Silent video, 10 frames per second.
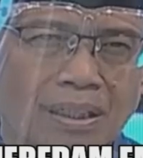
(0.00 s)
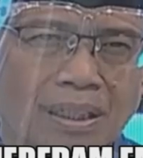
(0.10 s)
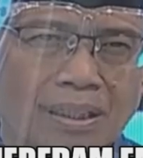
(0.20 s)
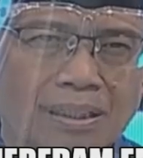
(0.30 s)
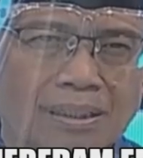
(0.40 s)

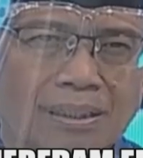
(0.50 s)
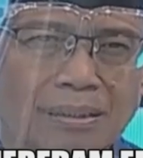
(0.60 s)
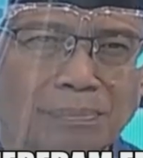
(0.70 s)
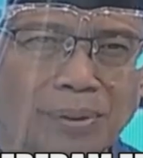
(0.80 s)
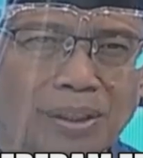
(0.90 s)
hadis
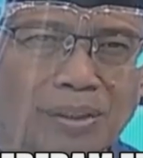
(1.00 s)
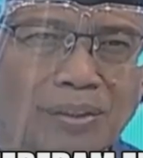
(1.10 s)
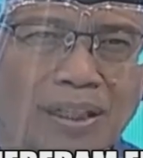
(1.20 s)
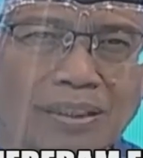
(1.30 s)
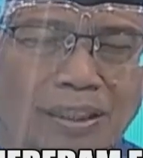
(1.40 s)
tersebut
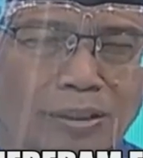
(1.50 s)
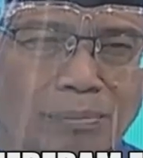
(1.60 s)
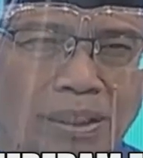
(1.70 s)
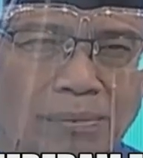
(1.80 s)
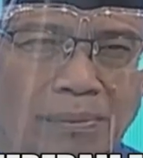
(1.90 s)
itu hanya
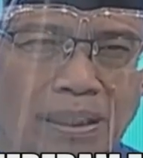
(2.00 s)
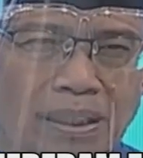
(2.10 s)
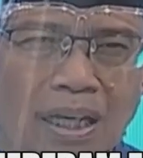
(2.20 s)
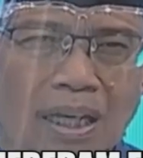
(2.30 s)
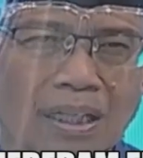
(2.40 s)
cuma
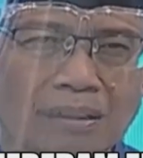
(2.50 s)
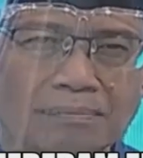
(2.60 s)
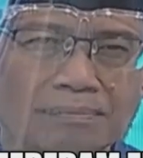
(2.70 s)
sebagai